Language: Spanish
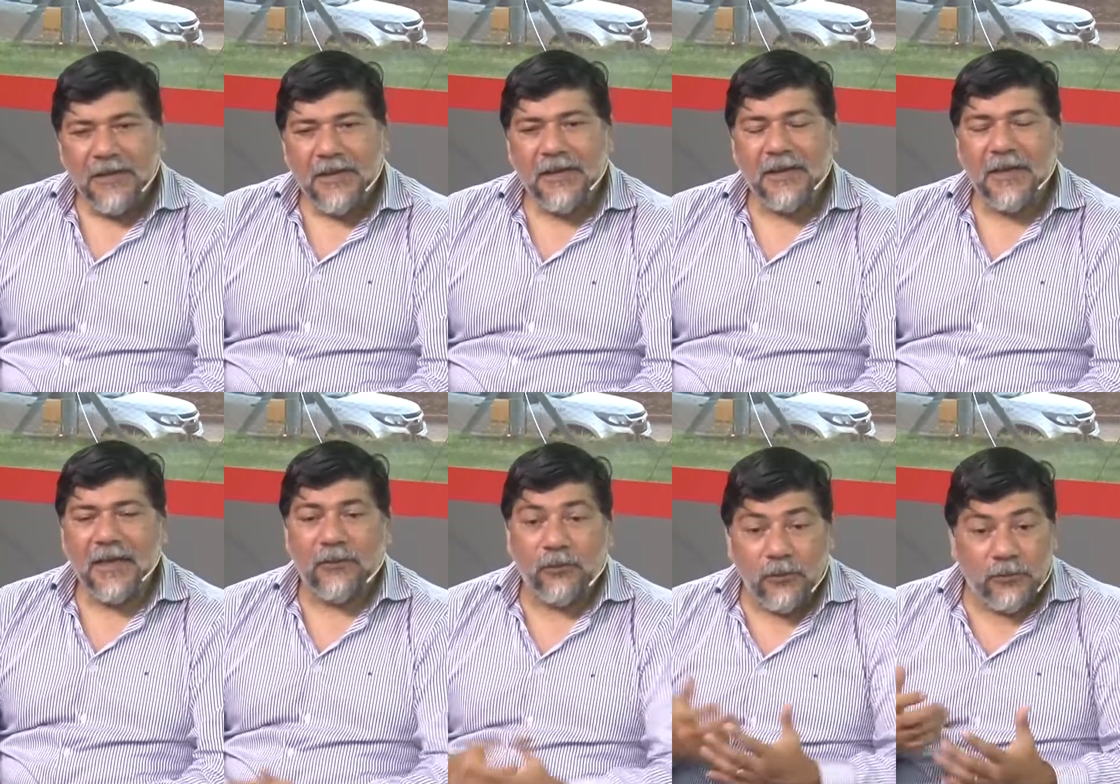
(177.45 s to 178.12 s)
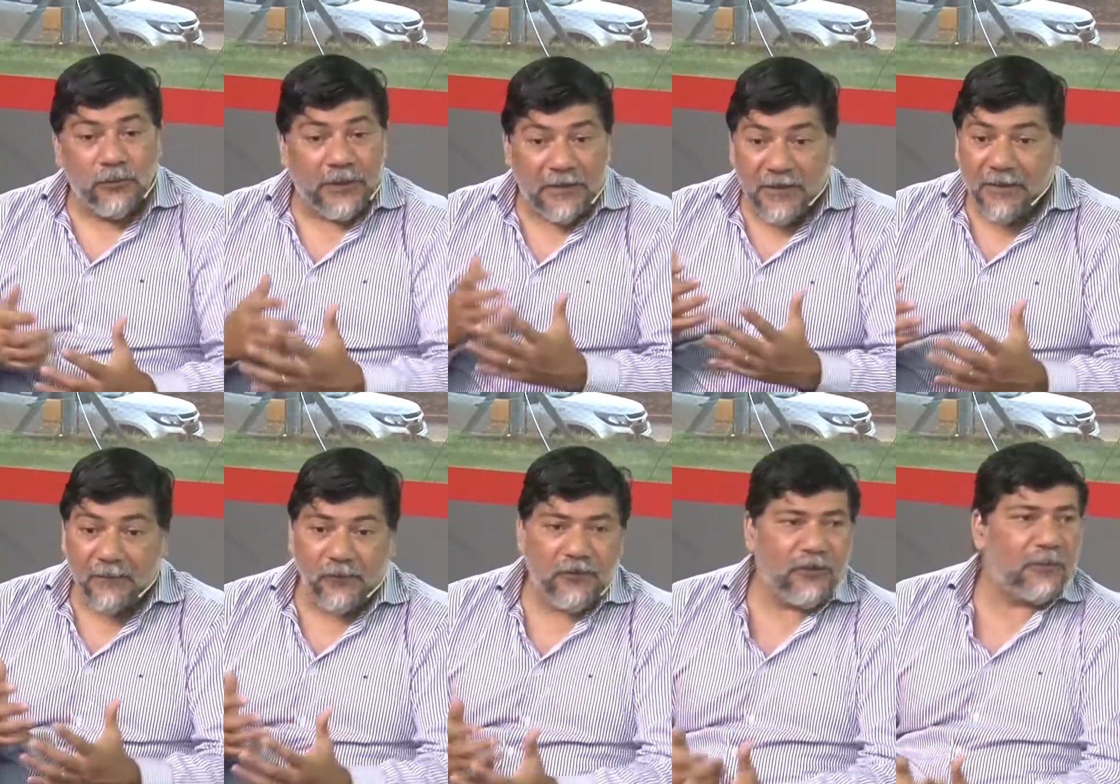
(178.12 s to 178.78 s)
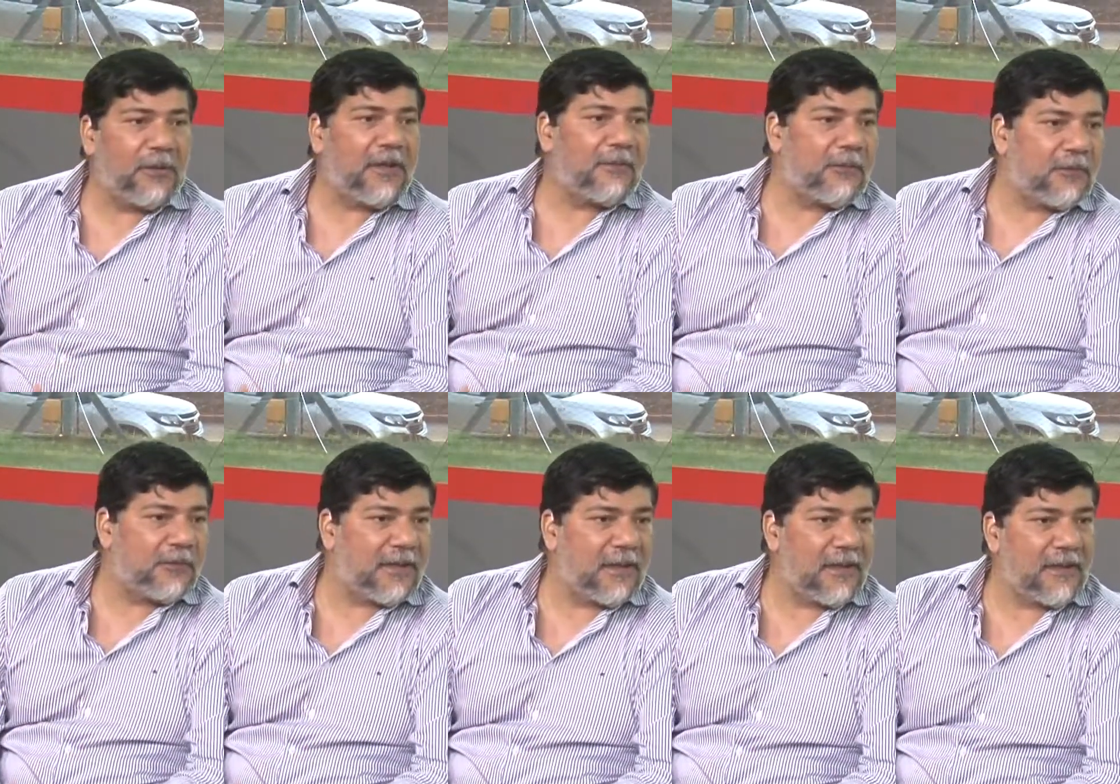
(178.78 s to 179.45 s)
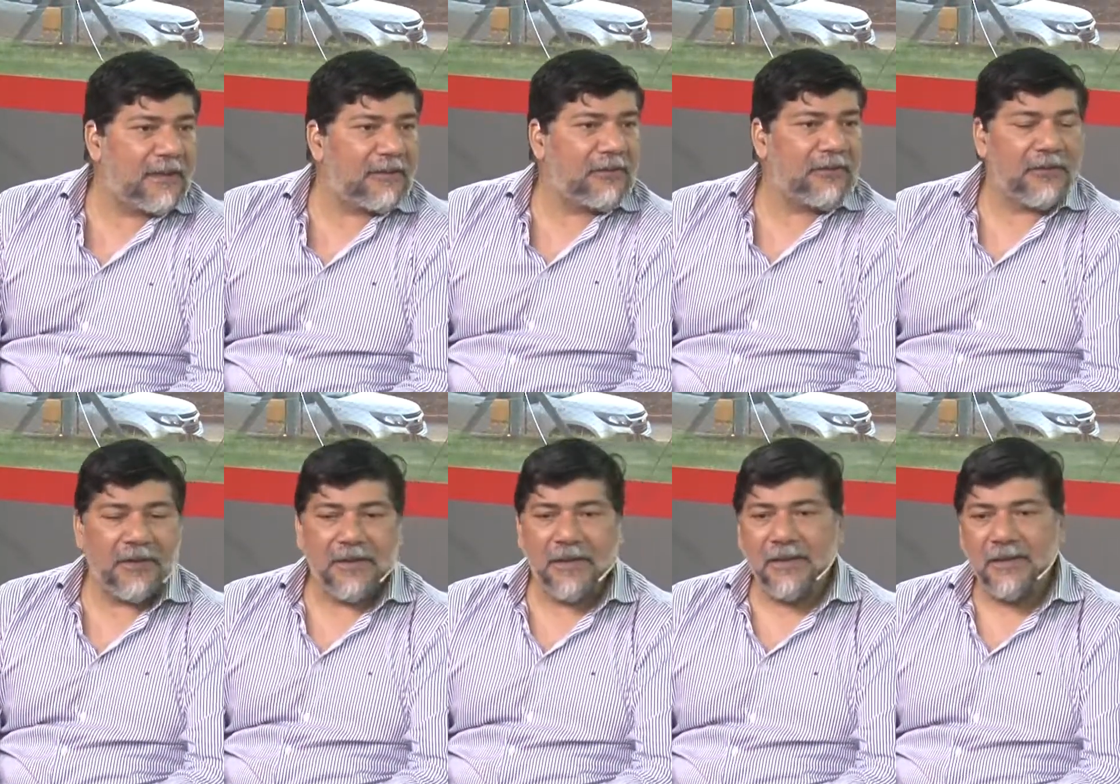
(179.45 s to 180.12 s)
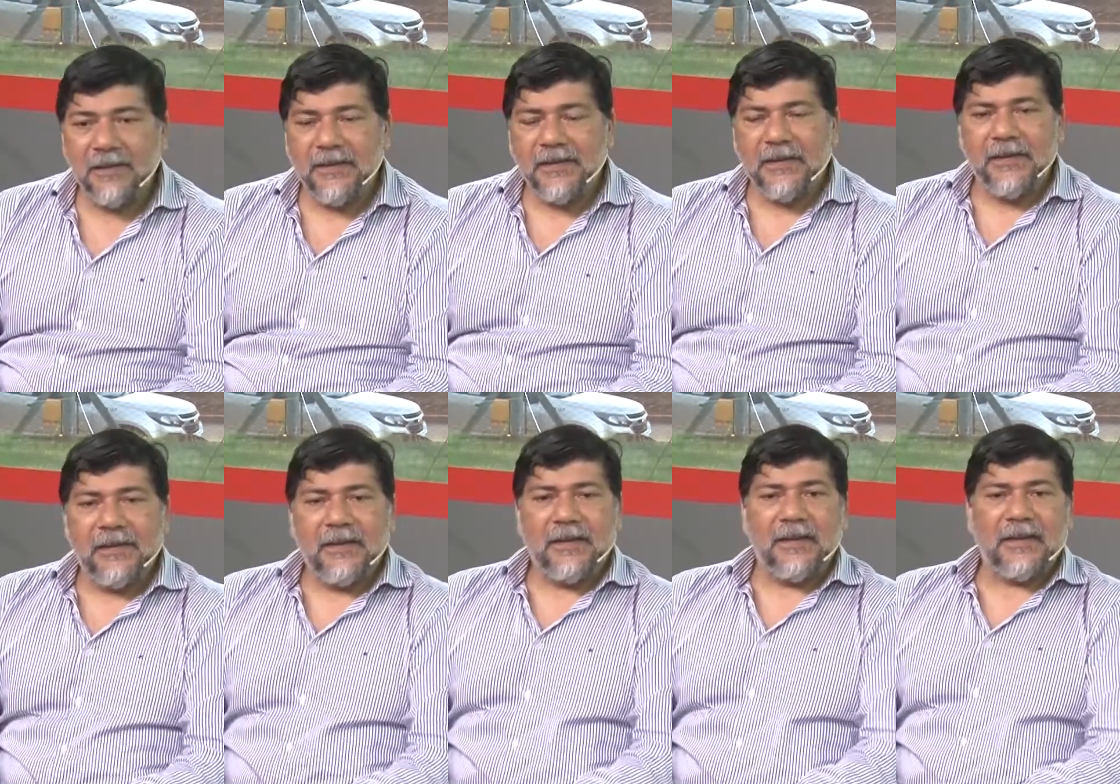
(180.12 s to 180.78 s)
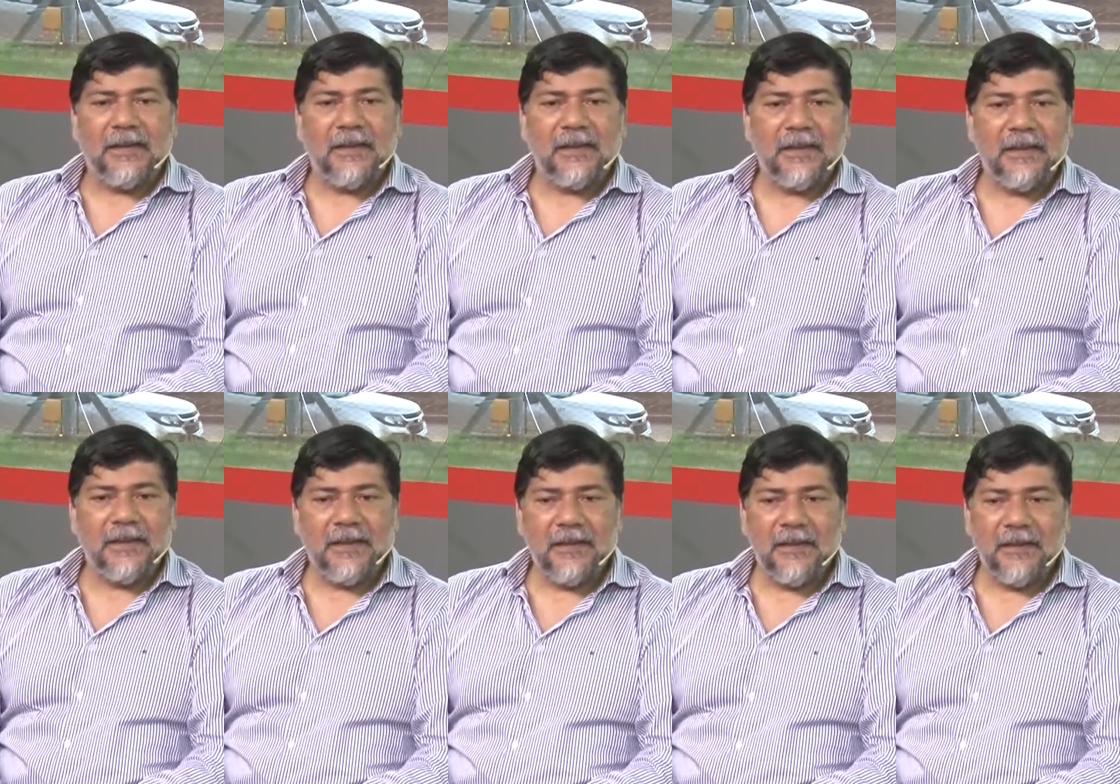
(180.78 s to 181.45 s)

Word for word: y que la cultura tiene mucho para aportarle a la sociedad, de que